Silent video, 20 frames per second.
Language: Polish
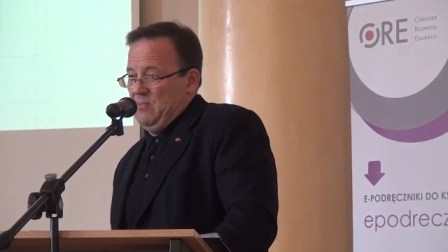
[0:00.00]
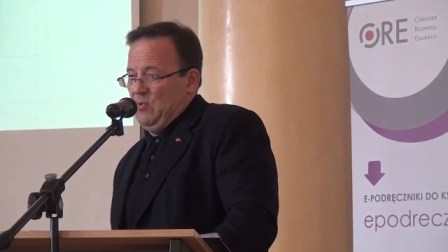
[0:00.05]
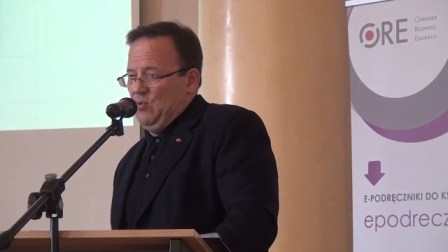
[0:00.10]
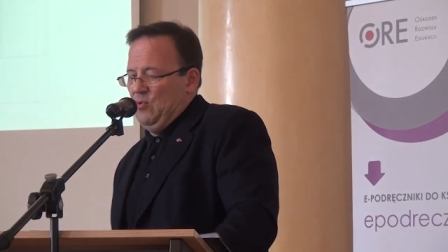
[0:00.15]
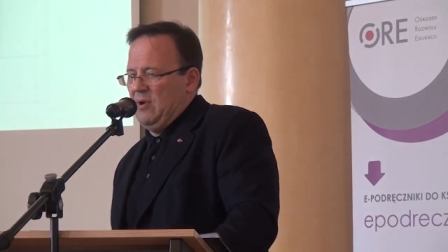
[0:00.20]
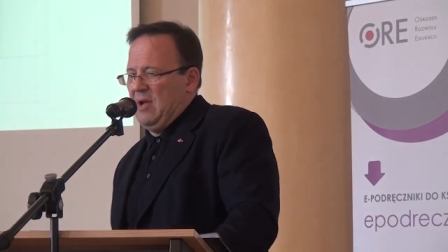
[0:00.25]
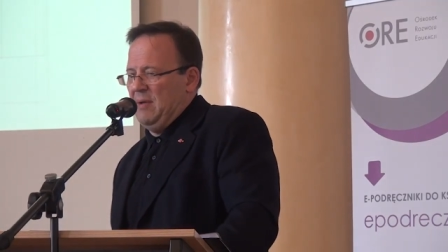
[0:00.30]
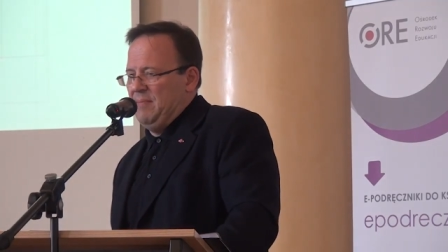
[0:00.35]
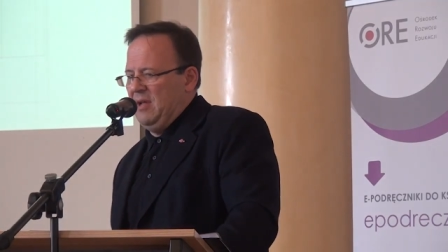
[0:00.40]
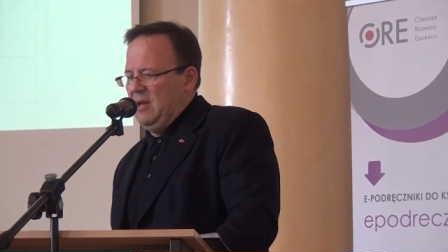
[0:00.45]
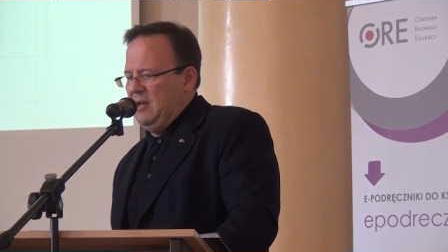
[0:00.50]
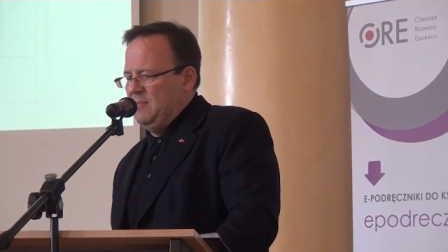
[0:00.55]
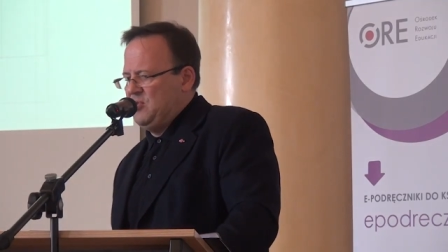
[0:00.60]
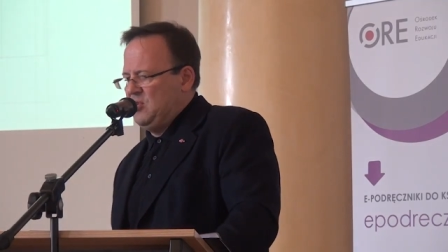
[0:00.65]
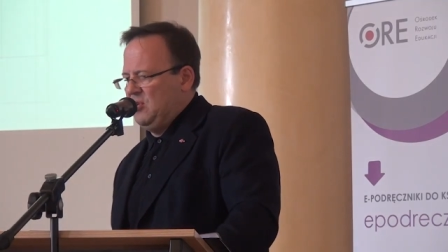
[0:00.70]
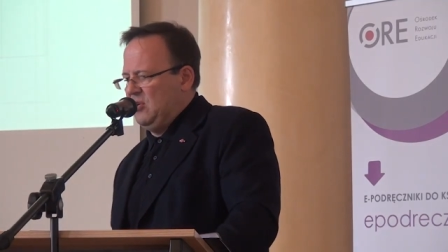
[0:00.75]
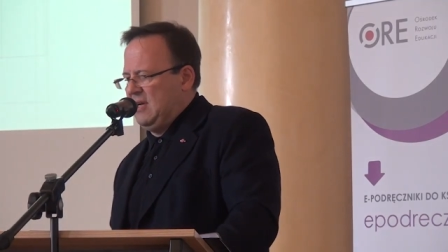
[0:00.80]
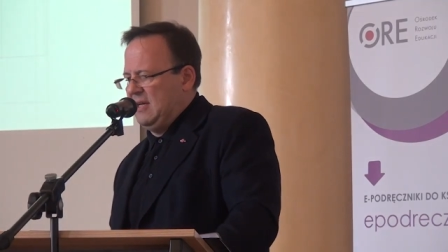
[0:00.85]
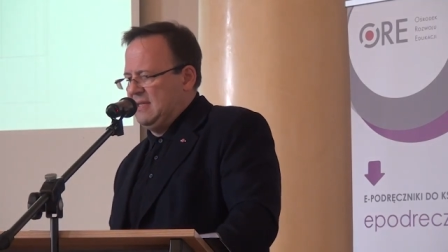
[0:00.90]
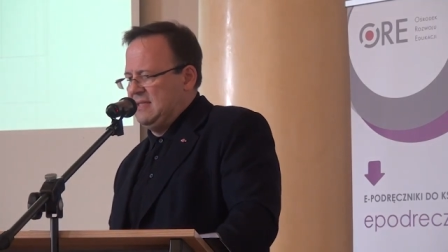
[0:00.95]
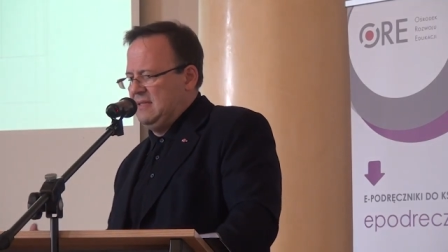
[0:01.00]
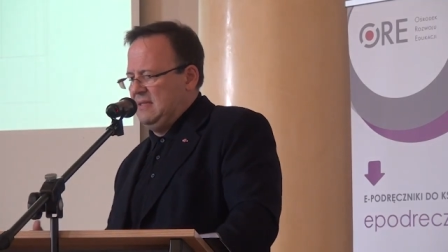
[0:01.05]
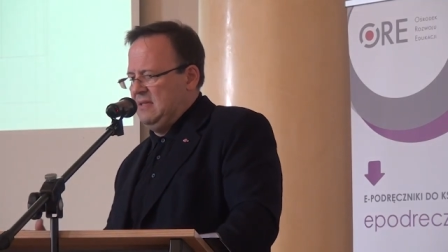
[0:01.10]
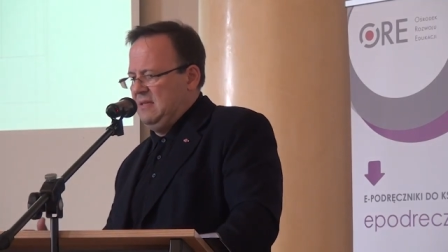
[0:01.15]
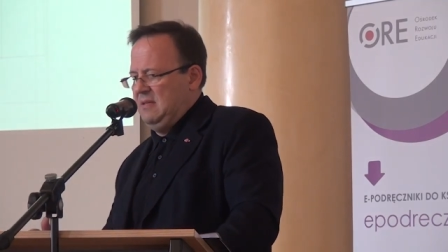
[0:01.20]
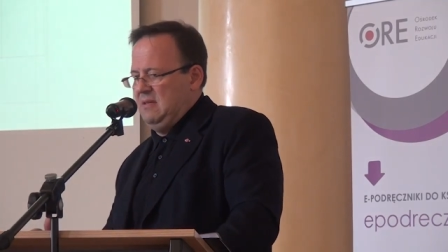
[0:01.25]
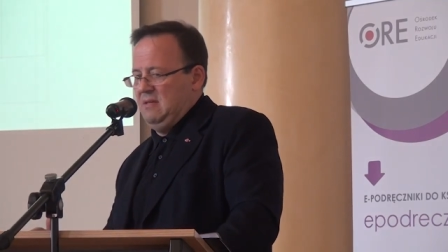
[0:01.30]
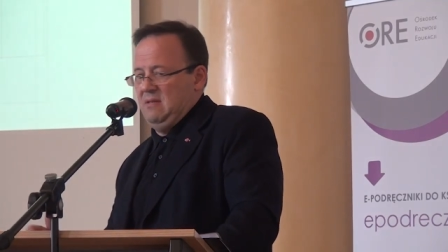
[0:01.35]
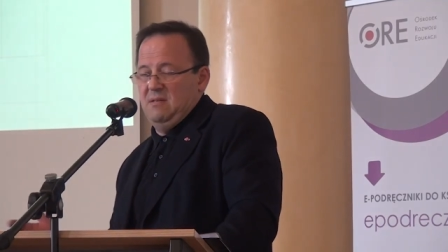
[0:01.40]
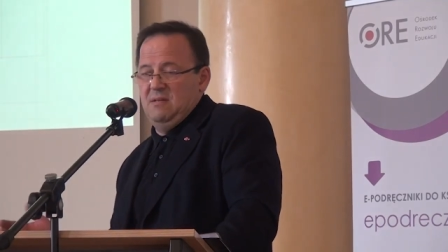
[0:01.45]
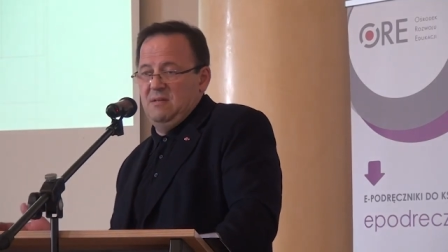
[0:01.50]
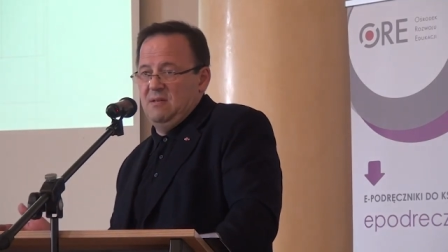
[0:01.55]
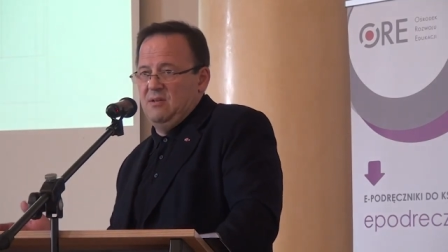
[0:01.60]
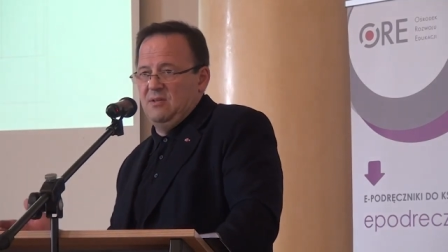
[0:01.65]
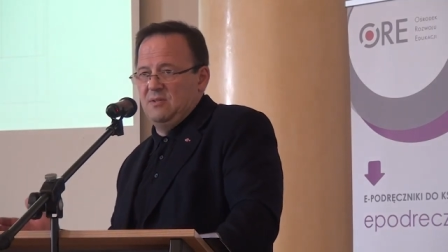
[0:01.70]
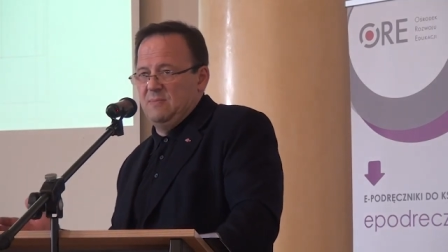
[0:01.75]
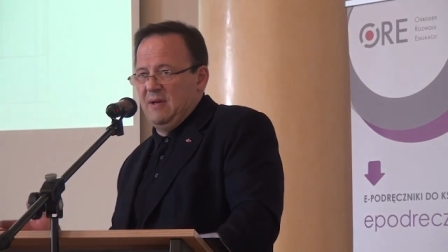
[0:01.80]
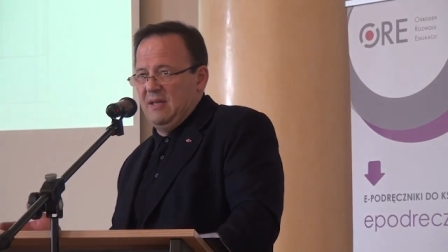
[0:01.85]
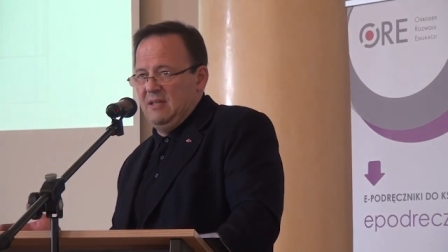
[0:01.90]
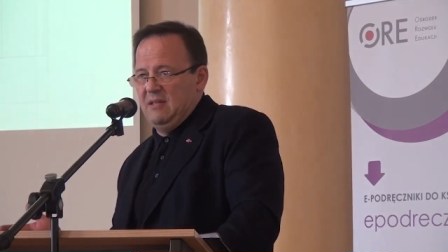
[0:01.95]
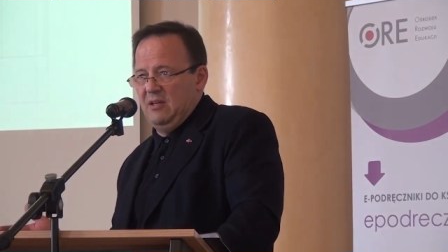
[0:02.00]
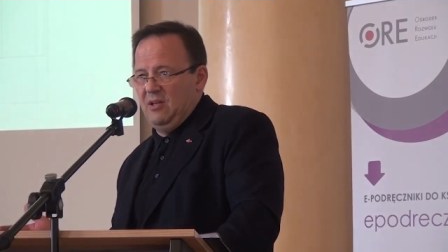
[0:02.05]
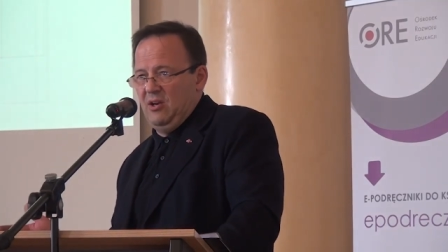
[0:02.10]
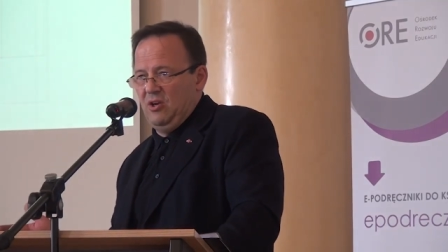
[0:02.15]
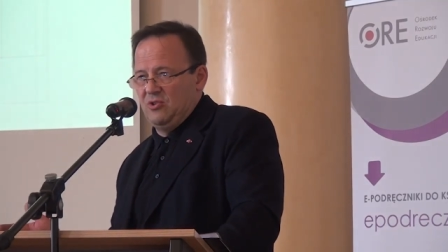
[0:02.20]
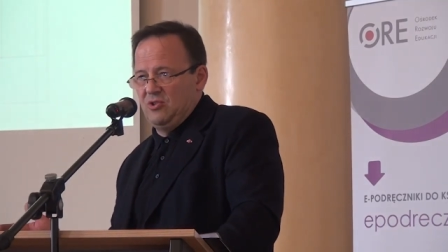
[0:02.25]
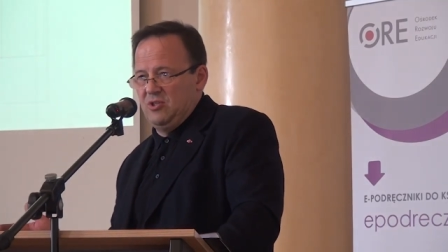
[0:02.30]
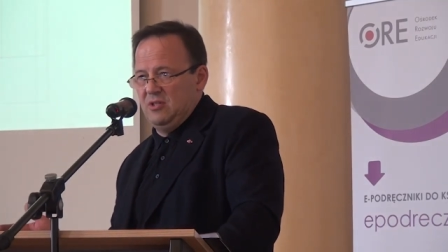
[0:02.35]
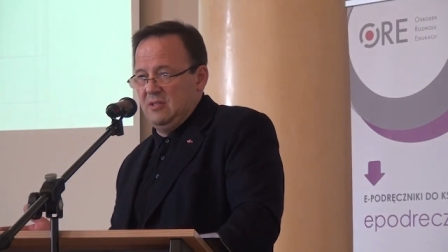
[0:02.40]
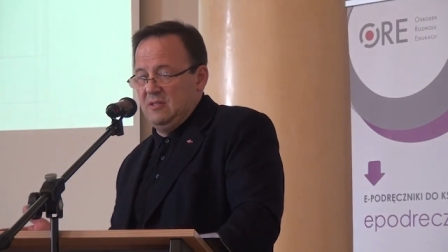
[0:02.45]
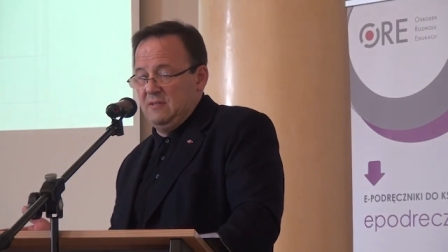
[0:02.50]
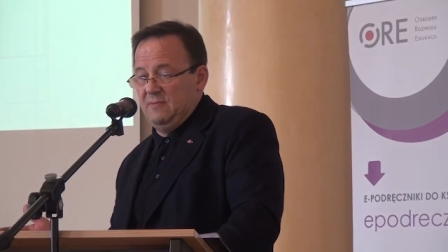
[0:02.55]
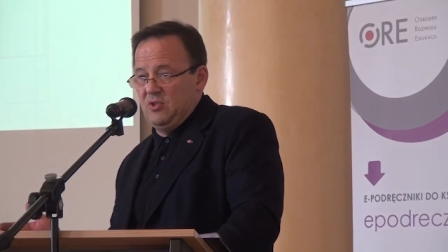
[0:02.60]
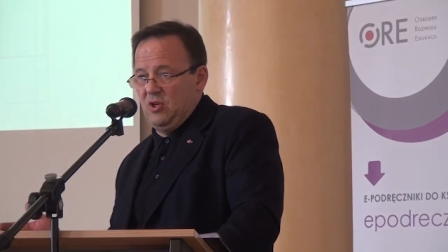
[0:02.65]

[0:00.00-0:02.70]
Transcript: uruchamiany przy okazji rozmaitych rocznic.